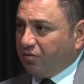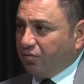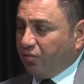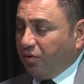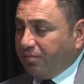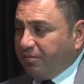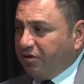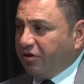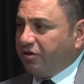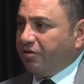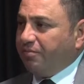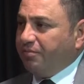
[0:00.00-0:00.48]

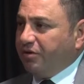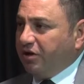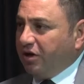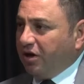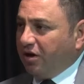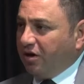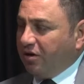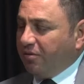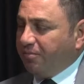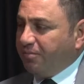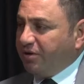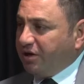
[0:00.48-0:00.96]
ومن
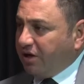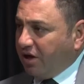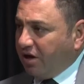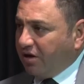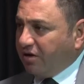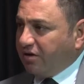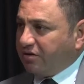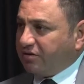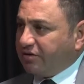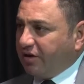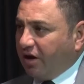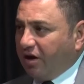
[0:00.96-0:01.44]
ضمنها
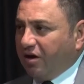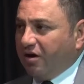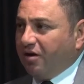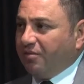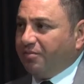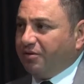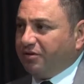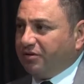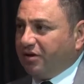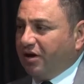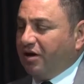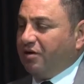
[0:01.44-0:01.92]
بنايه
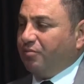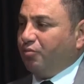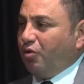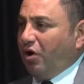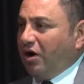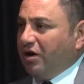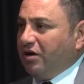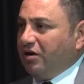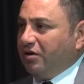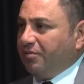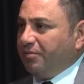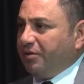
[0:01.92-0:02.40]
نقابه
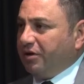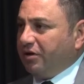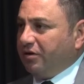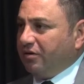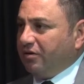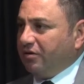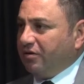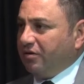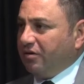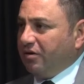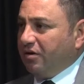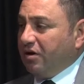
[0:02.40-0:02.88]
المعلمين
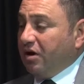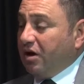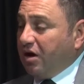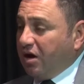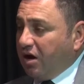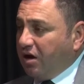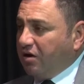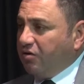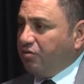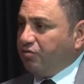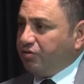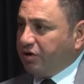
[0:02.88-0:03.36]

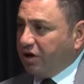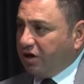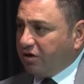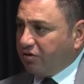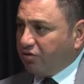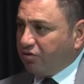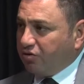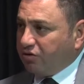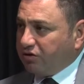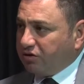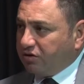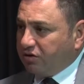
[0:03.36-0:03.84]
هل هناك
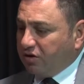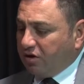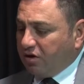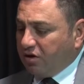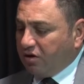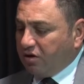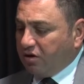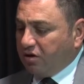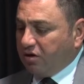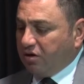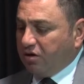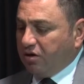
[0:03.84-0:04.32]

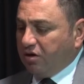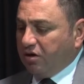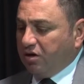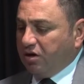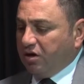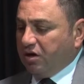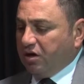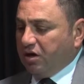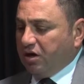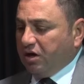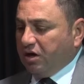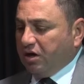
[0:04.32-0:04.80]
خطه
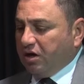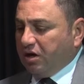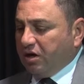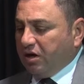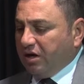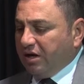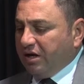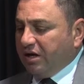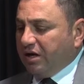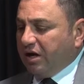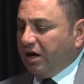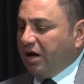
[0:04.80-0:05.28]

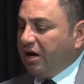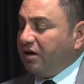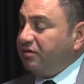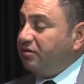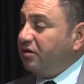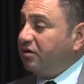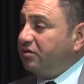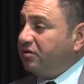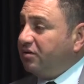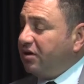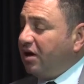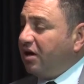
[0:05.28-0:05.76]

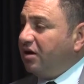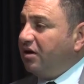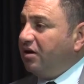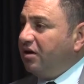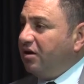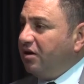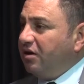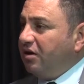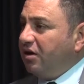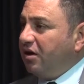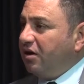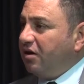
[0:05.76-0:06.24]
لاعاده
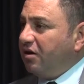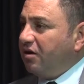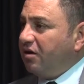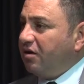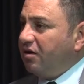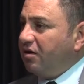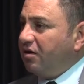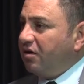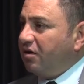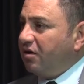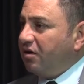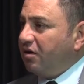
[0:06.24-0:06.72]
تاهيلها
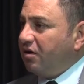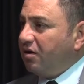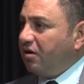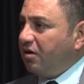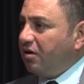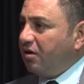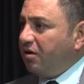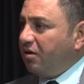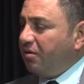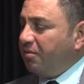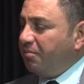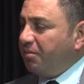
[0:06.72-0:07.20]

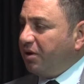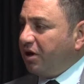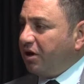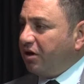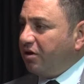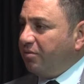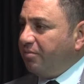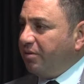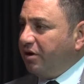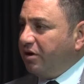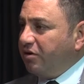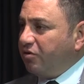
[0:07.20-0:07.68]
من
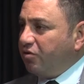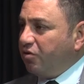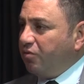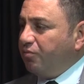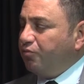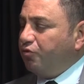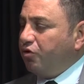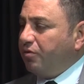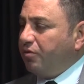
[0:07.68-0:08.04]
قبلكم